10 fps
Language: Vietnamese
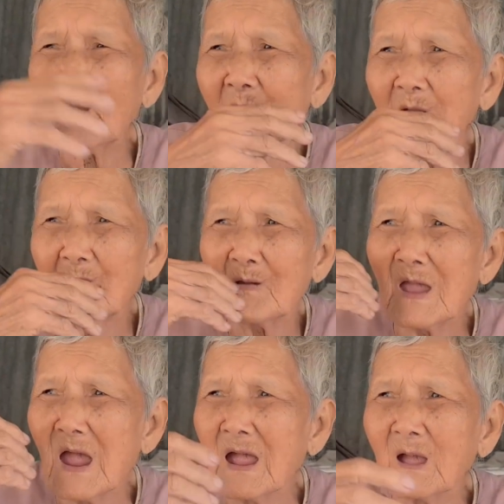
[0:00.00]
tôi,
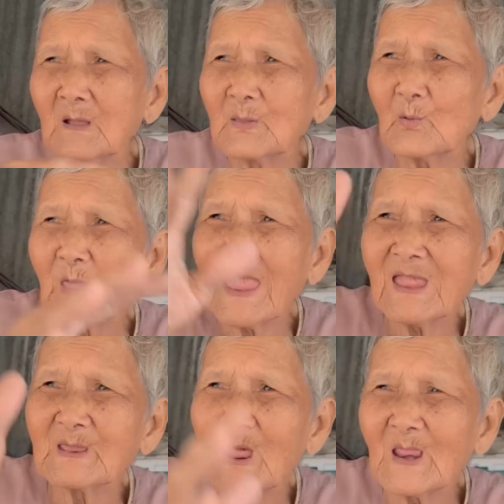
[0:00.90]
tôi thấy
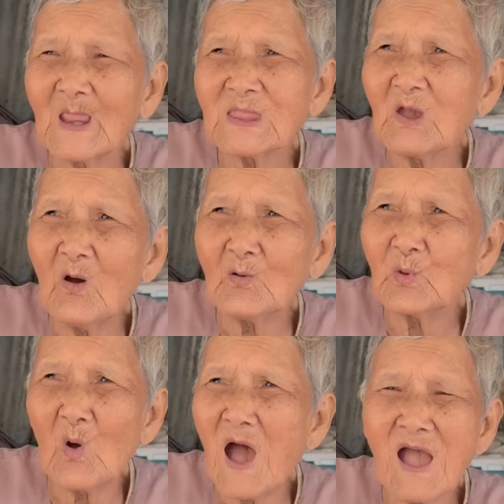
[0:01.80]
người ta đến số
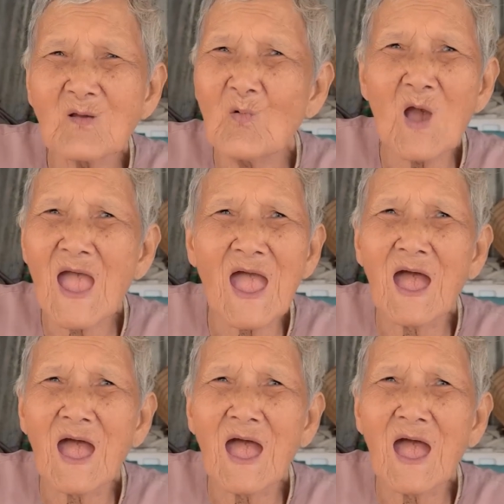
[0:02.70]
tôi ớn quá